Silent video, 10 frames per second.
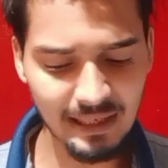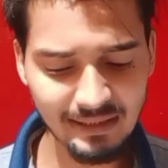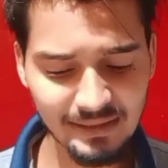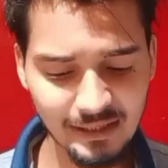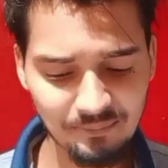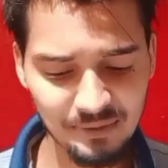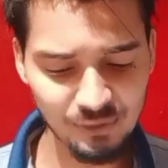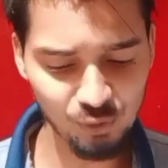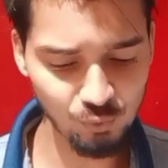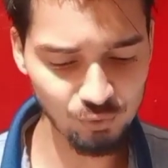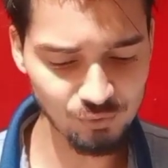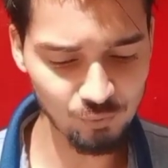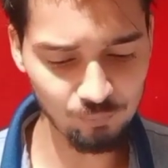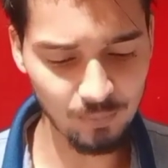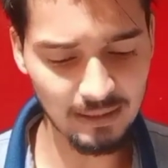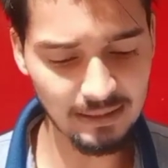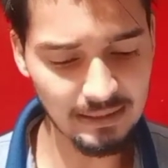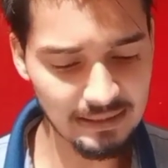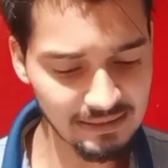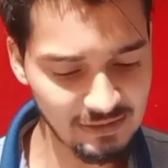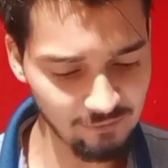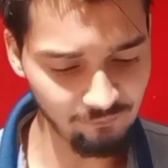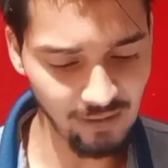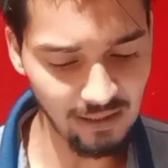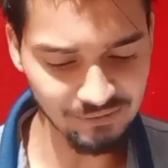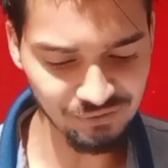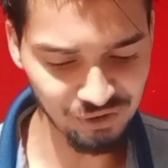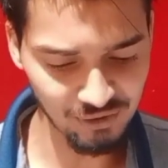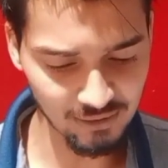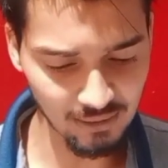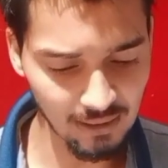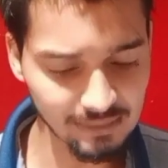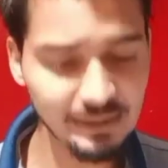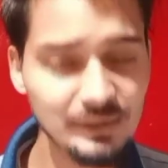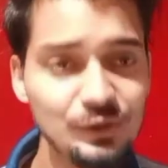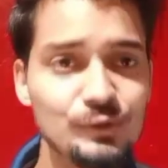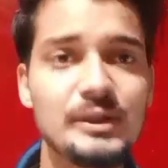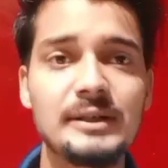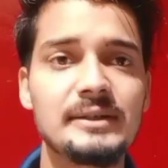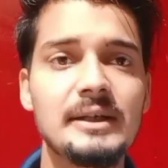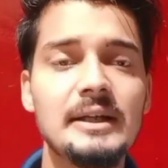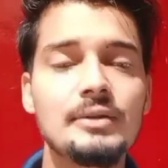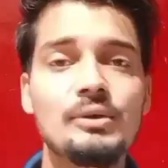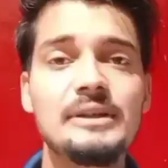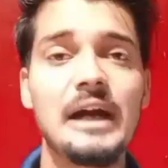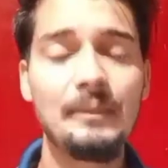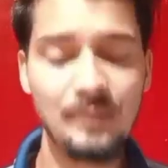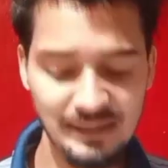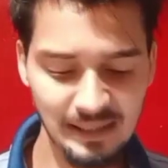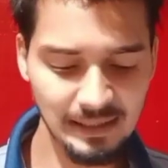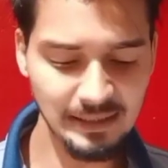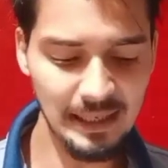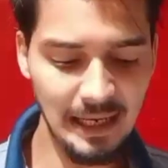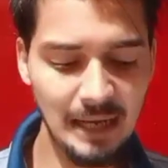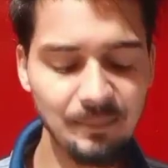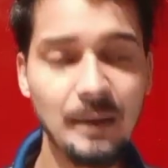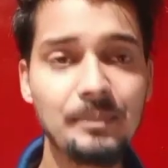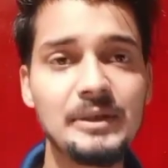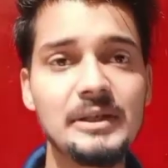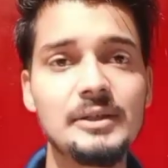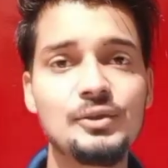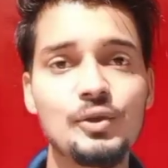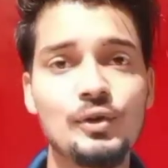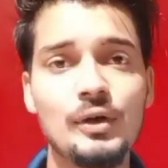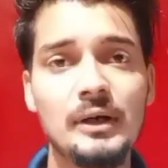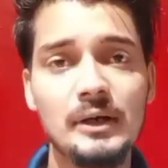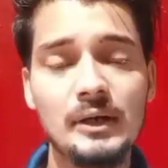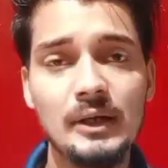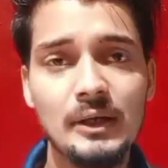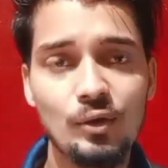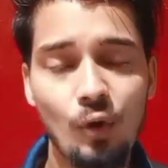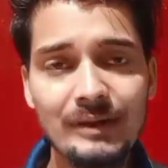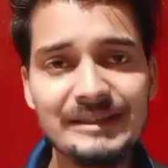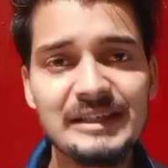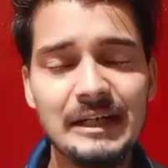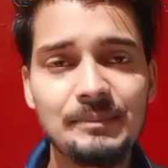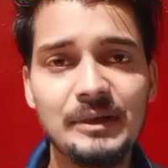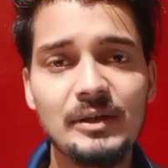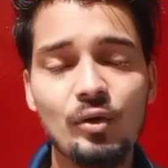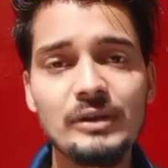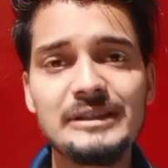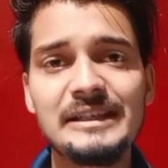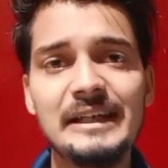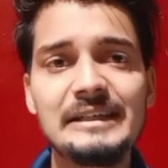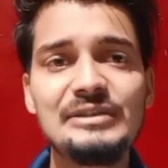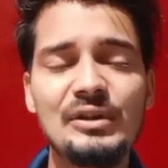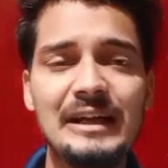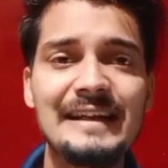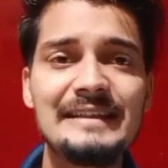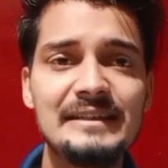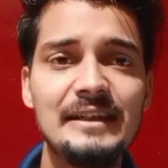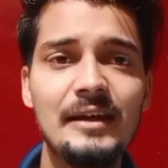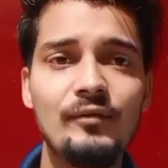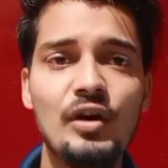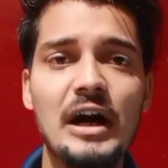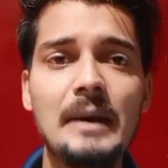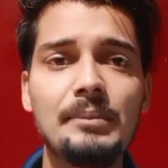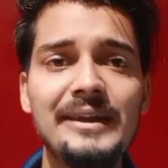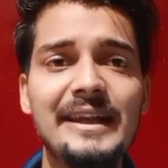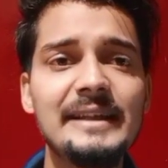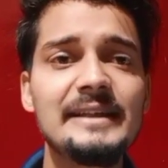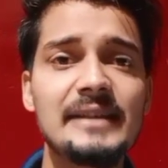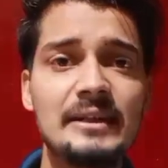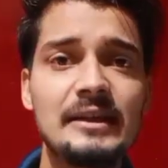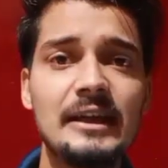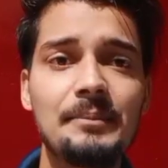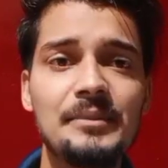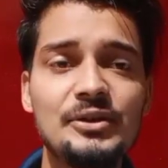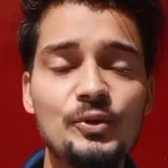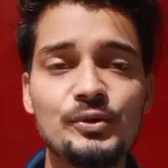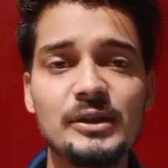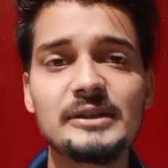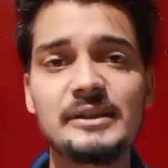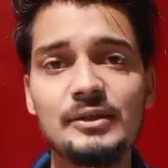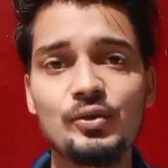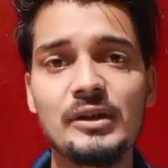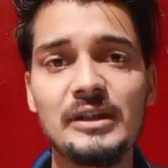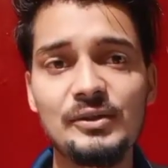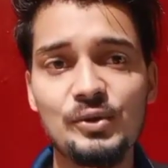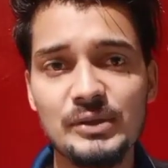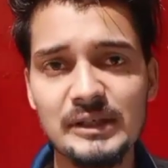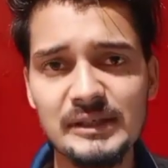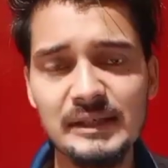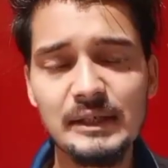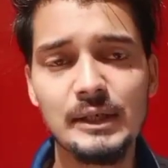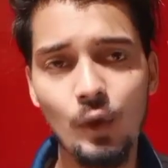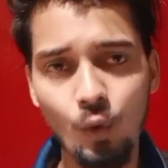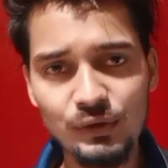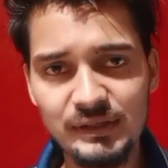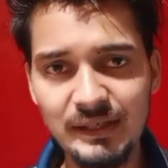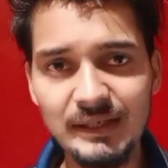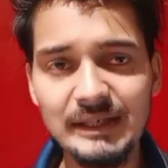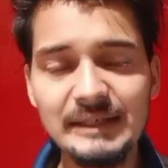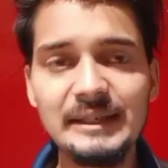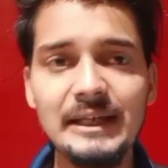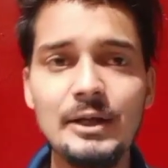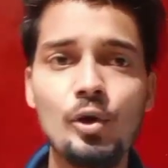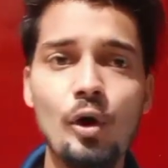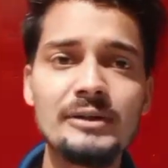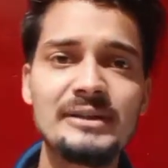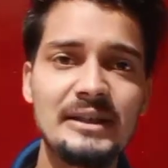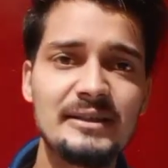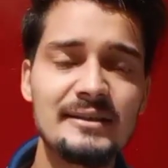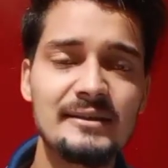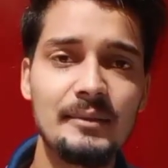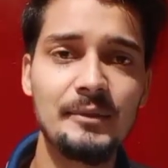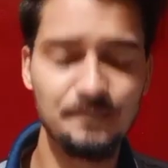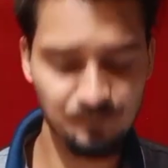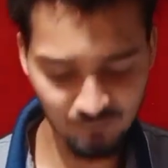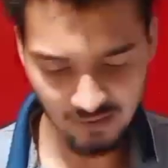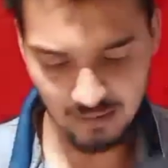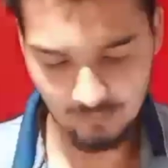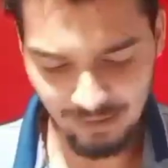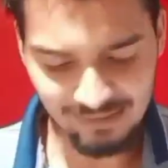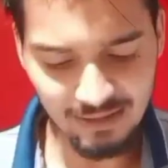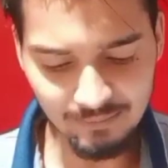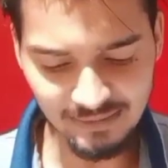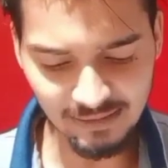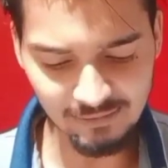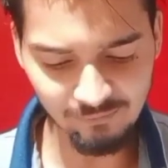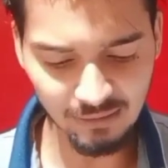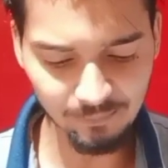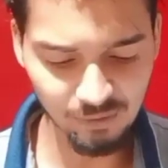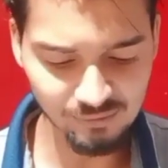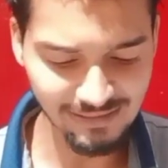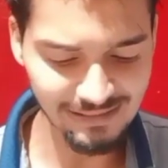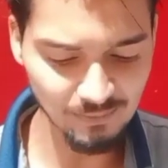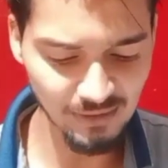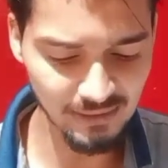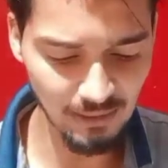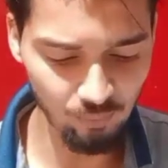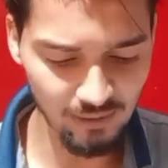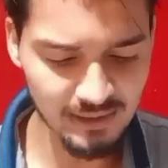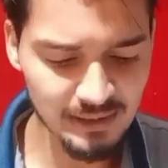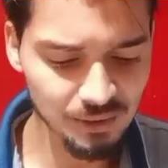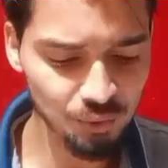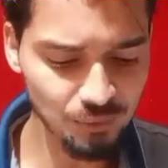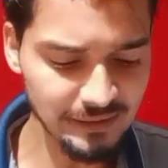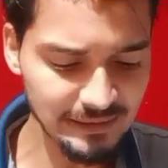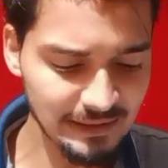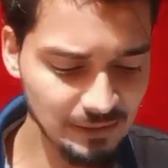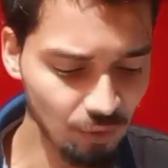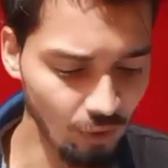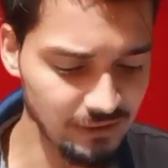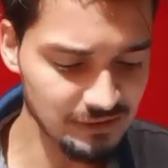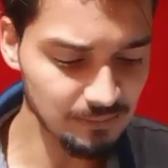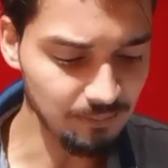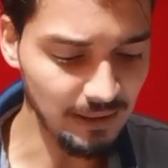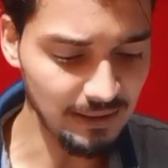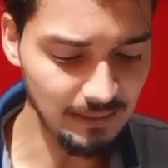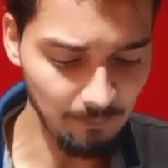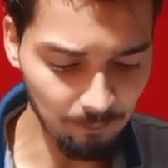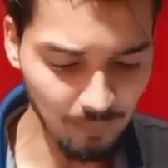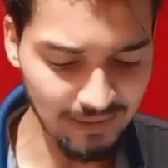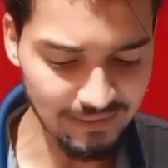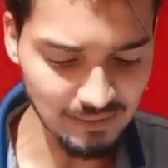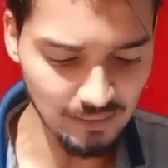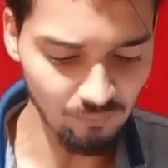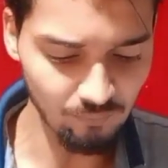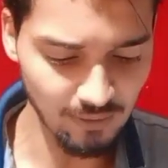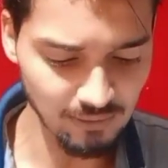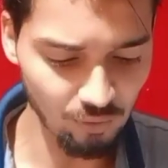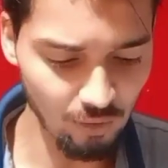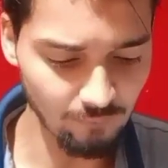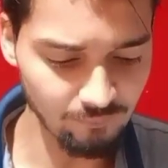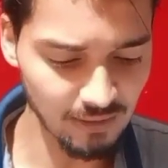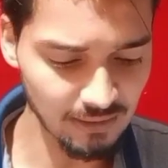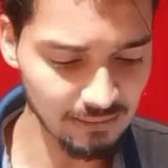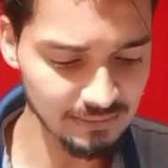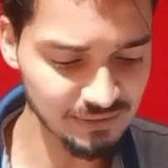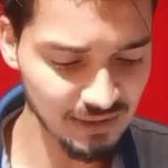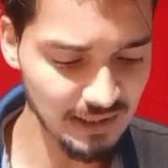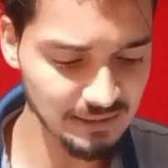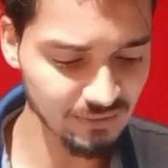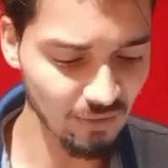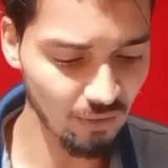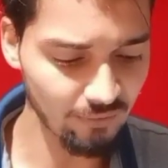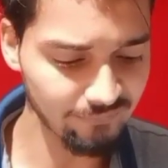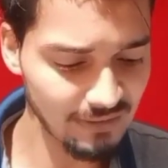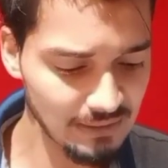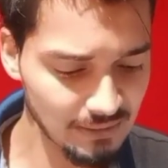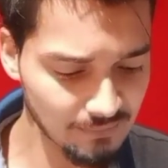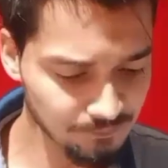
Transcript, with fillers: दैट कैन बी यूज टू बाय गिफ्ट एंड शेयर अदर यूजर्स तो यहाँ पर क्या है कि आप अपनी जो कॉइन्स हैं आपके कॉइन्स की एक जो करेंसी है वो आप ले दे सकते हैं अपने यूजर्स से जो अदर यूजर्स हैं उनसे ये एक कॉइन्स का सिस्टम है अब आते हैं हम सेकंड वाले पे तो सेकंड में लिखा हुआ है यू कैन गेट कॉइन्स बाय बाइंग वन ऑफ द रिचार्ज ऑफ